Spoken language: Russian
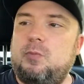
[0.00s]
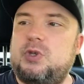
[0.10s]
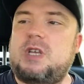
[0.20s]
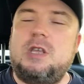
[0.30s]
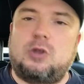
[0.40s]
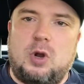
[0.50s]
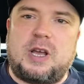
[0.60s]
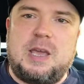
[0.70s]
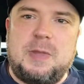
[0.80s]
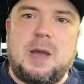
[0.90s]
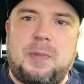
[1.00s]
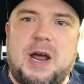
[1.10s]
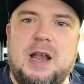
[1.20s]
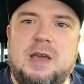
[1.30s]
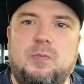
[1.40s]
пускай не только именно
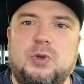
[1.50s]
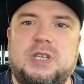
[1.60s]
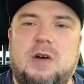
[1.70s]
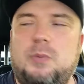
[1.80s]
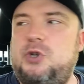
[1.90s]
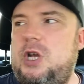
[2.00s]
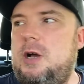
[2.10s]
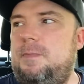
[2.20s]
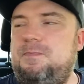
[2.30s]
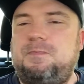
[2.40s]
про Olympus, а вообще,